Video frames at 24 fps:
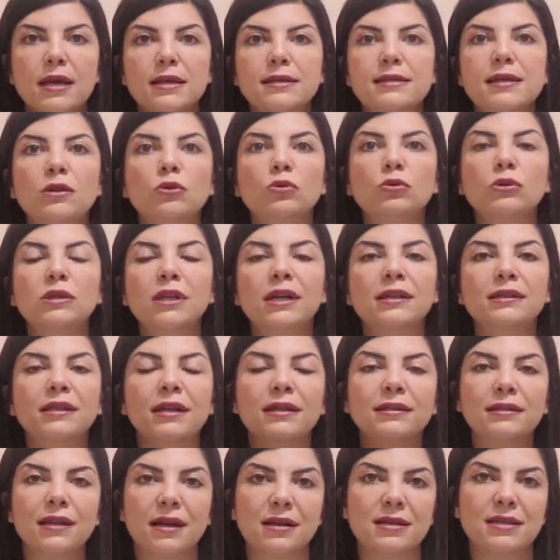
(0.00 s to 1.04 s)
sen
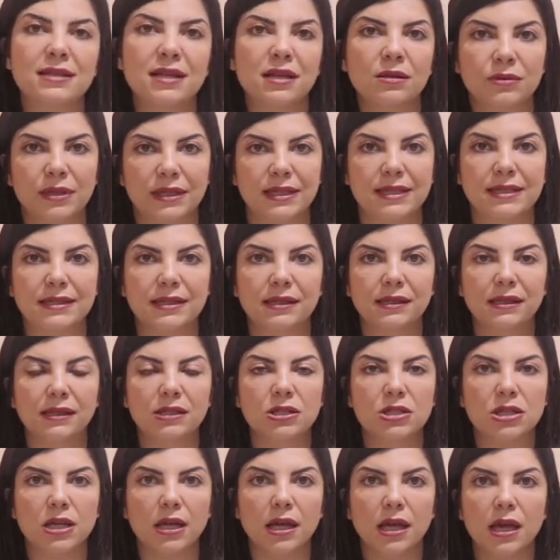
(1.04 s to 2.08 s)
onlardan ders almak
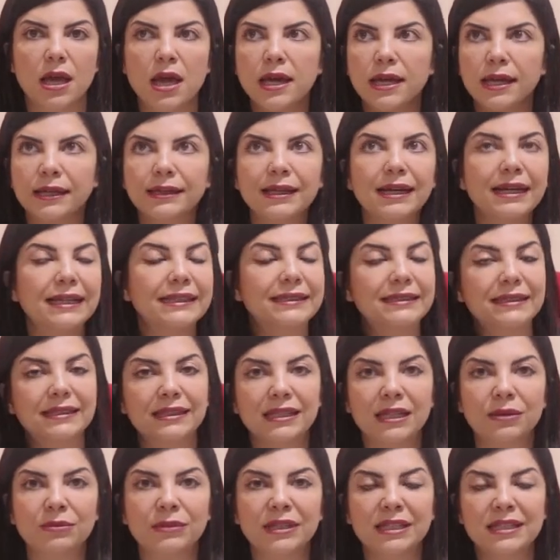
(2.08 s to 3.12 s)
istedikçe ya da
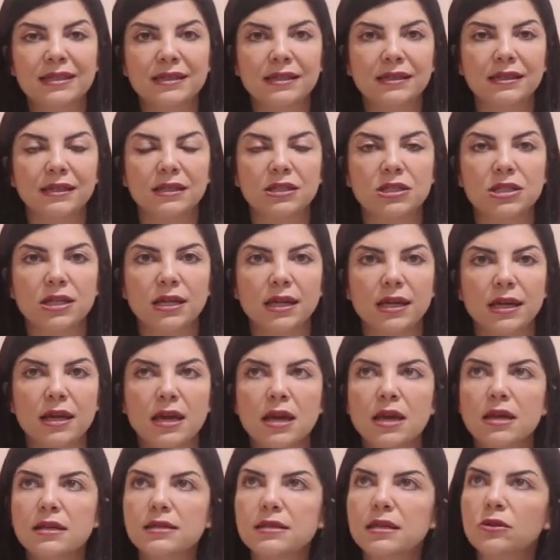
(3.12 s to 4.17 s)
hatırlamak istedikçe
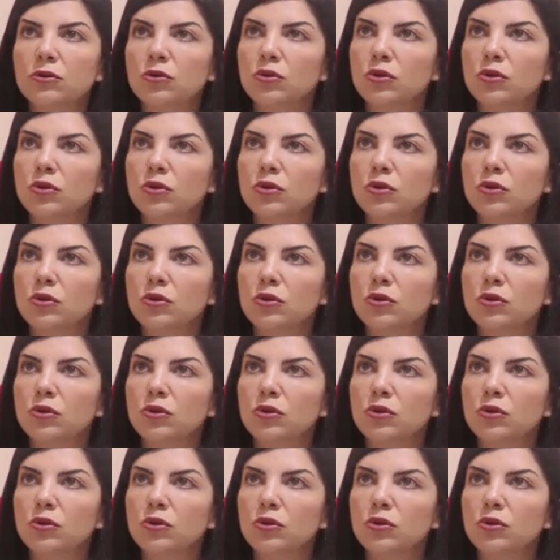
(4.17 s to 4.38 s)
seni